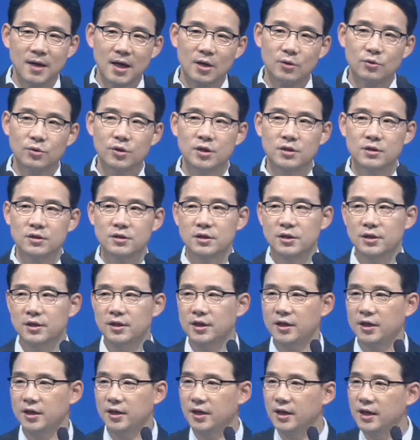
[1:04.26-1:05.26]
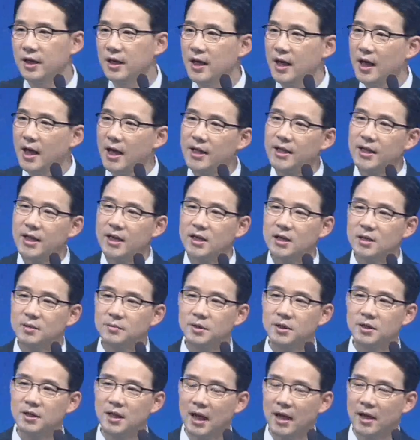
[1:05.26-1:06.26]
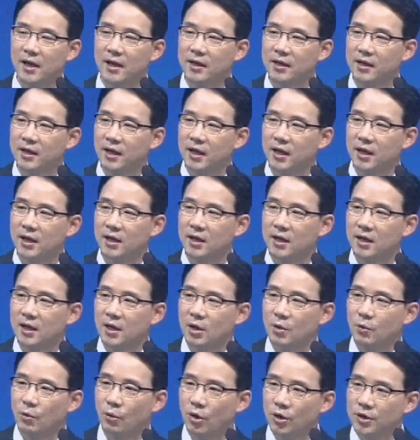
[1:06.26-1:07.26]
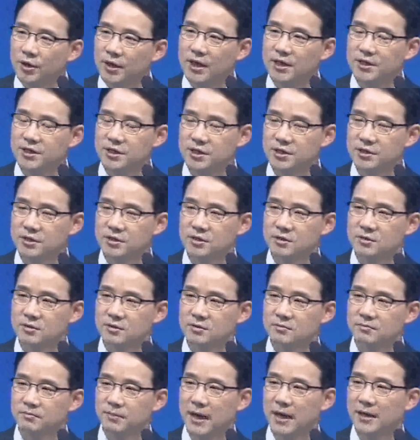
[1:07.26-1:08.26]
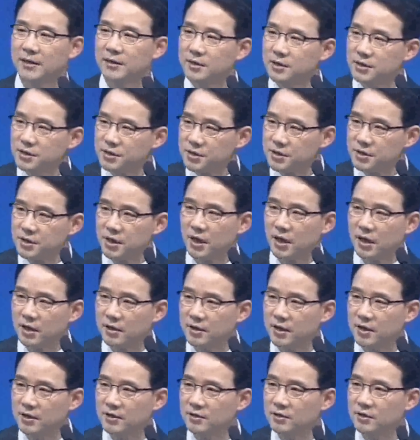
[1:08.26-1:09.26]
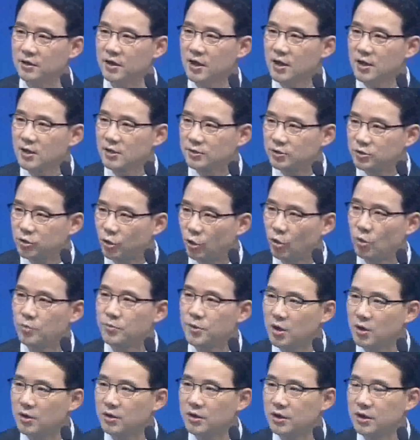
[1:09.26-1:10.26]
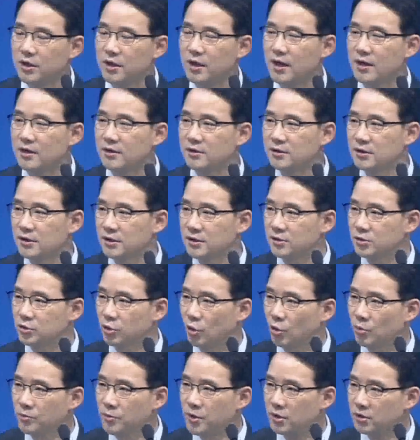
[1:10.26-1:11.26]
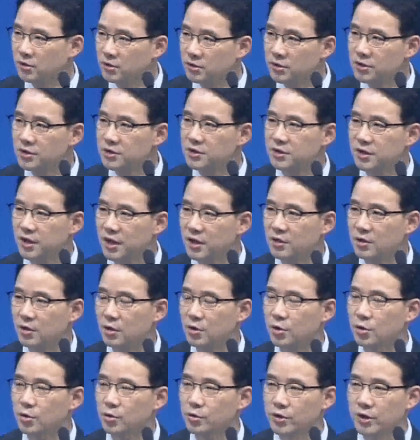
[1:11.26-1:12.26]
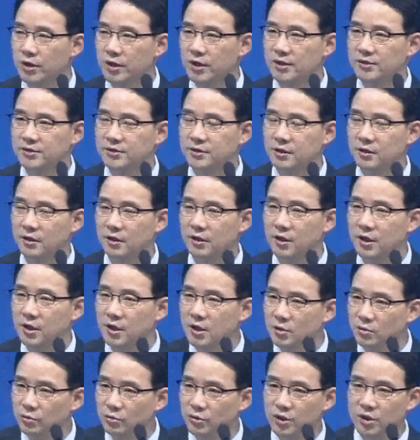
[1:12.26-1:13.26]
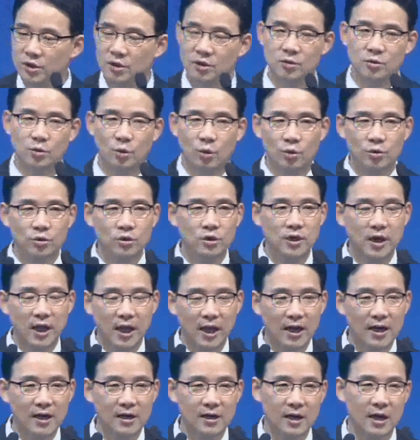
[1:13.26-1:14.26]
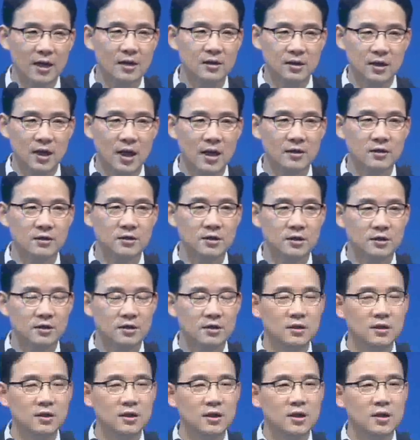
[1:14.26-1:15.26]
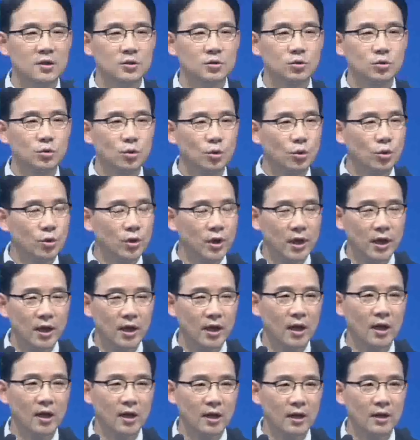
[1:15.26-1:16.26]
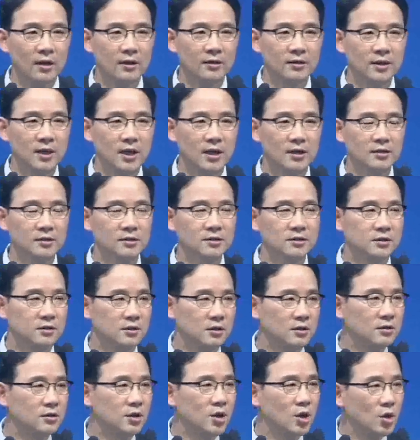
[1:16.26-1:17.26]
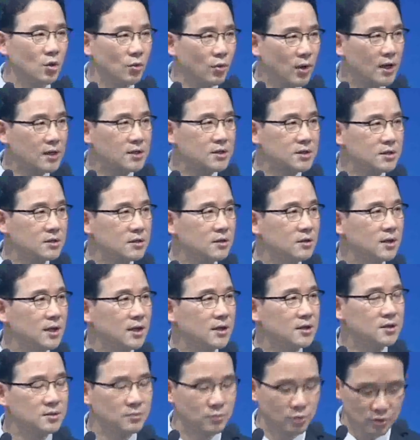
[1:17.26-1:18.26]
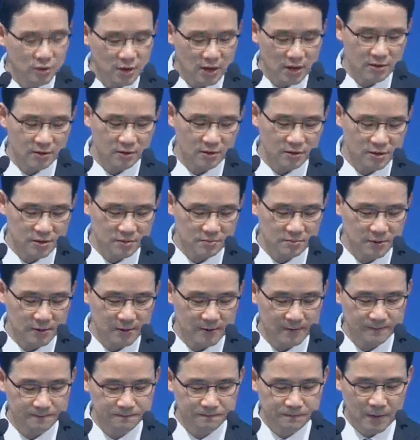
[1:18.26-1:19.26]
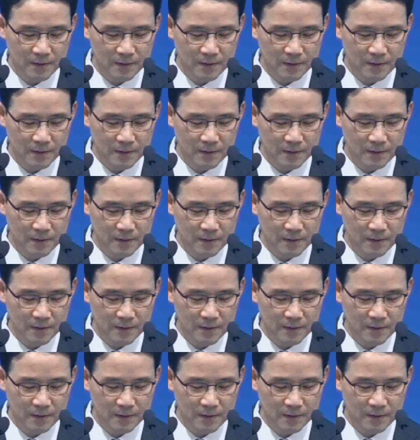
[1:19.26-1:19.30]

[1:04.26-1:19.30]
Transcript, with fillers: 하고 있는 일이 하나님이 나에게 원하시는 반드시 해야 되는 소명이라는 이 소명 의식의 결여로 인해서 우리는 오늘 내가 하는 일을 또 해야 한다는 그런 확신을 갖지 못하는 것입니다.